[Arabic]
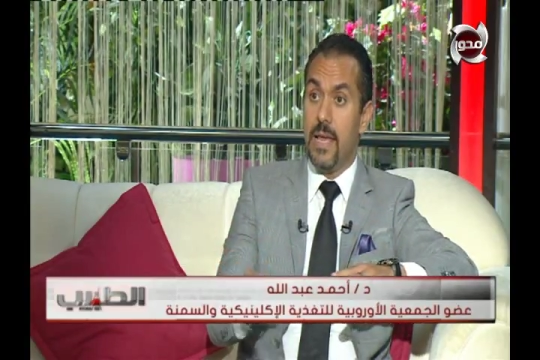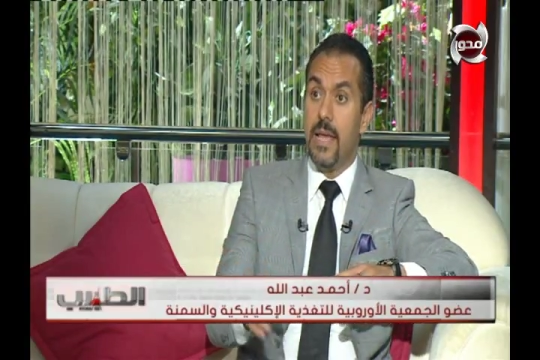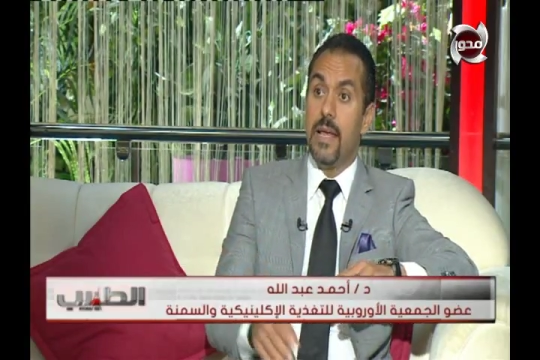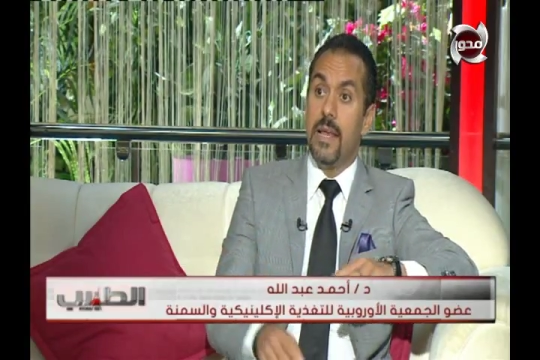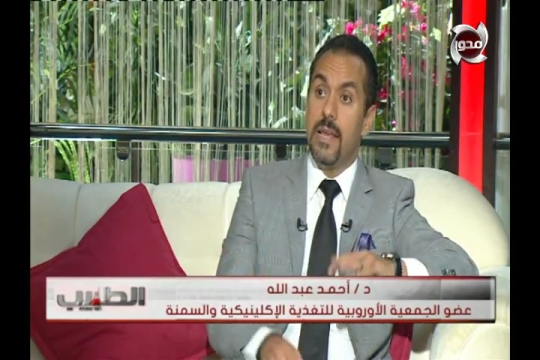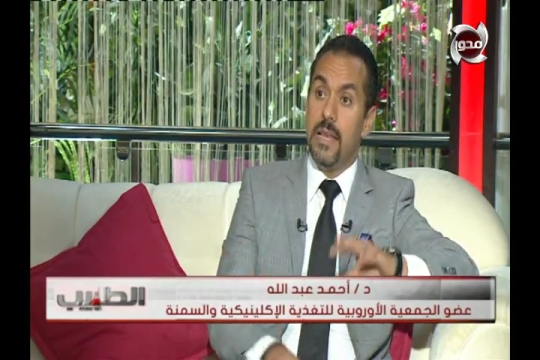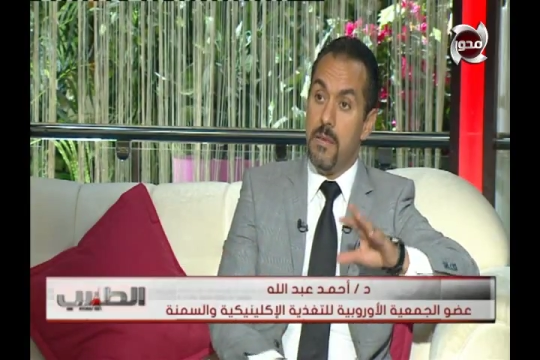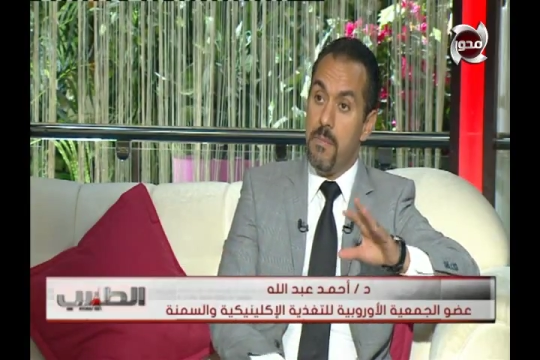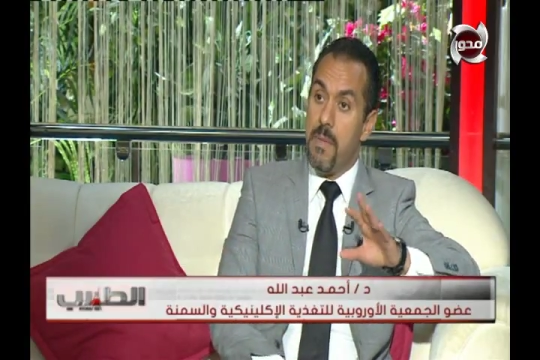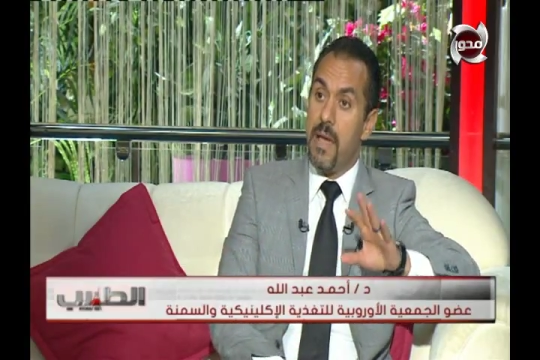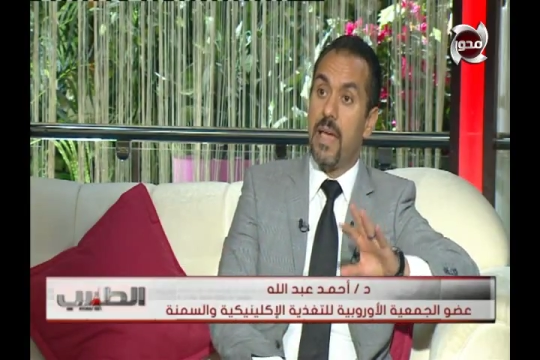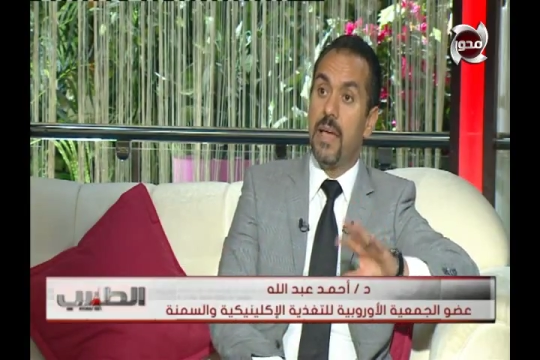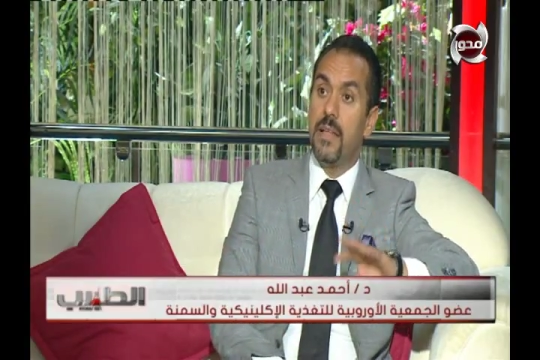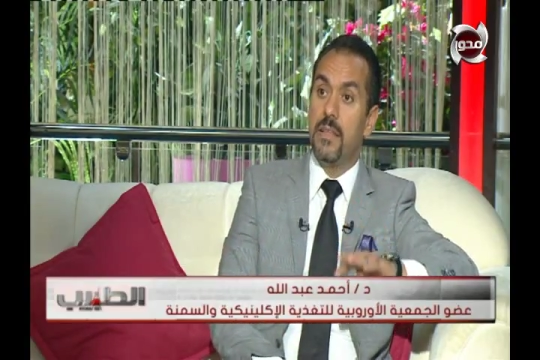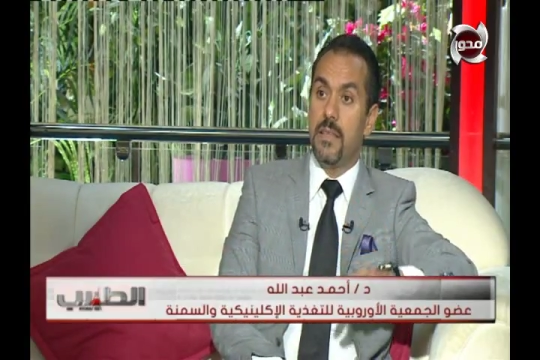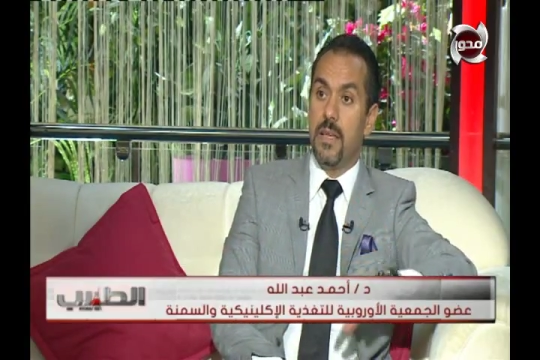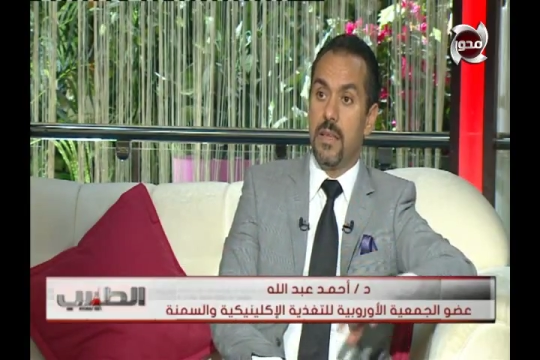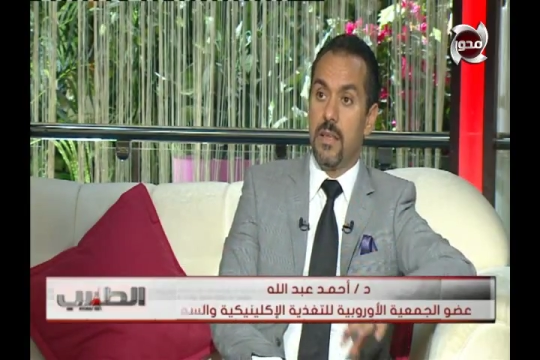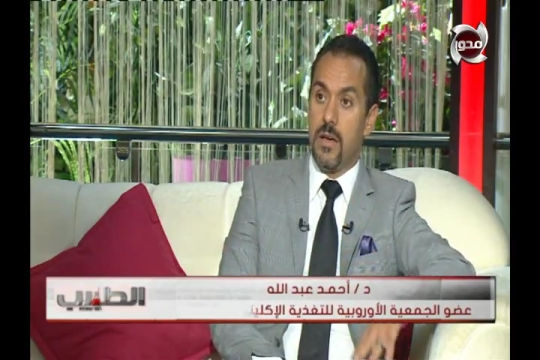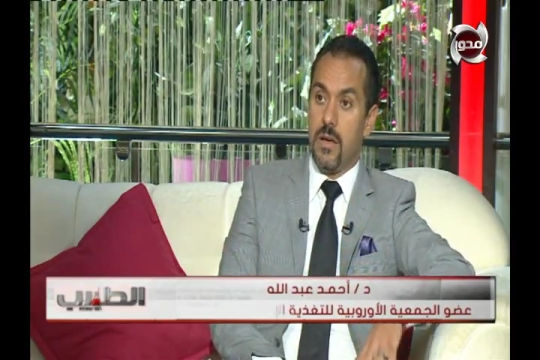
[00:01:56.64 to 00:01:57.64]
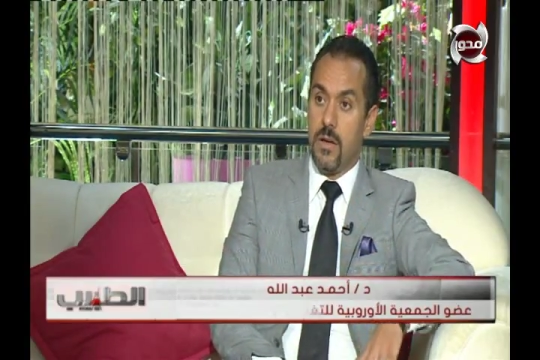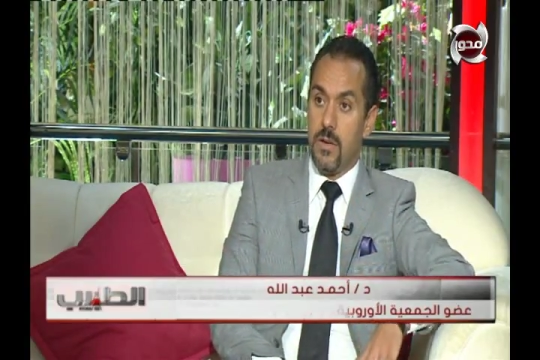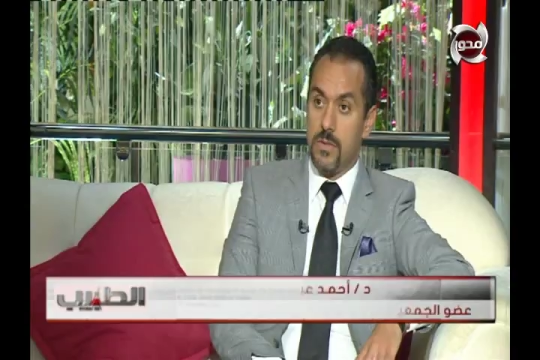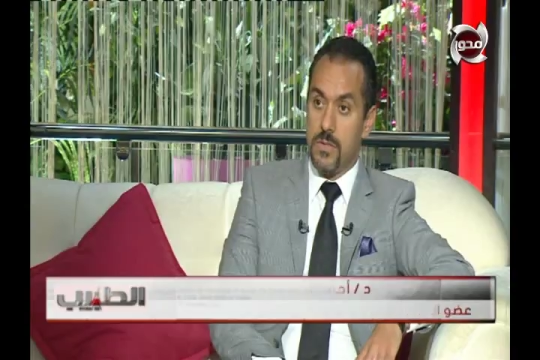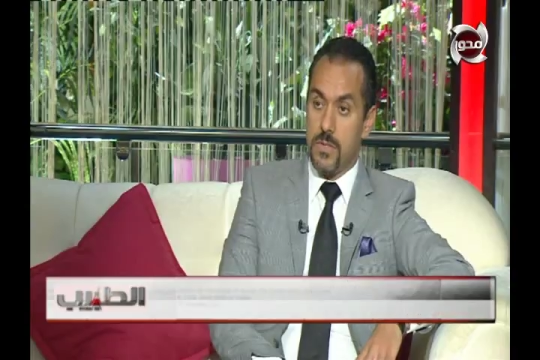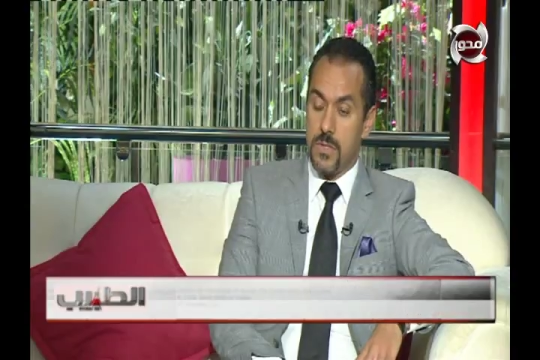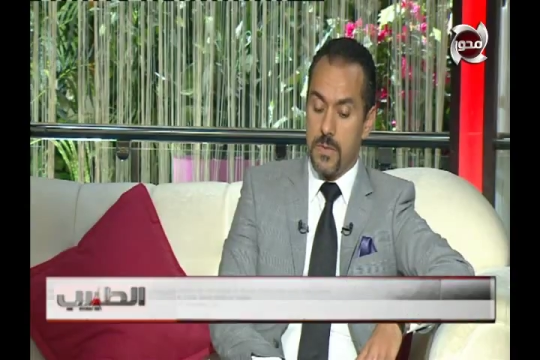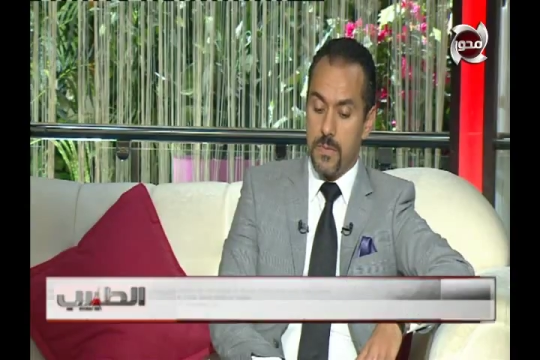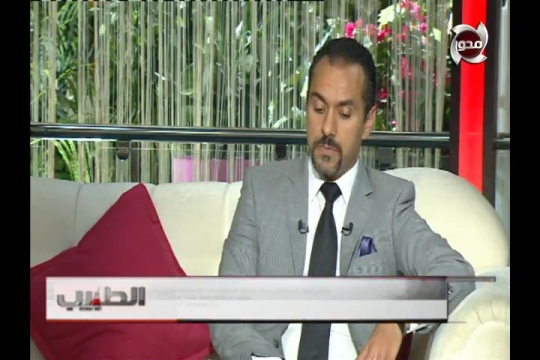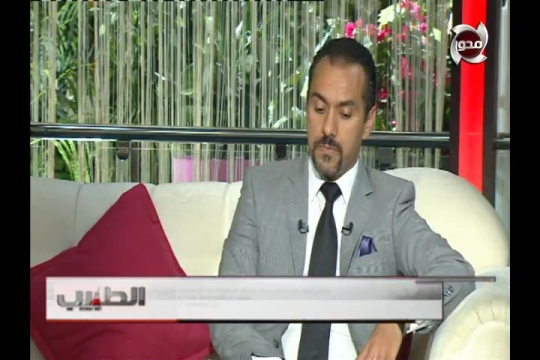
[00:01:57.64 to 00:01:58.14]
لمكان تاني خالص
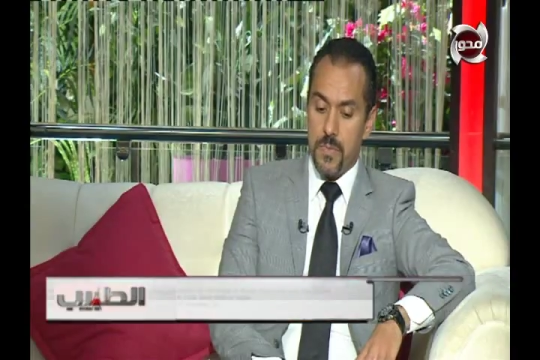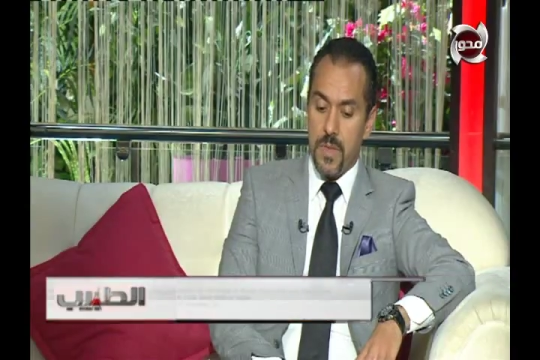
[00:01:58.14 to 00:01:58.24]
اه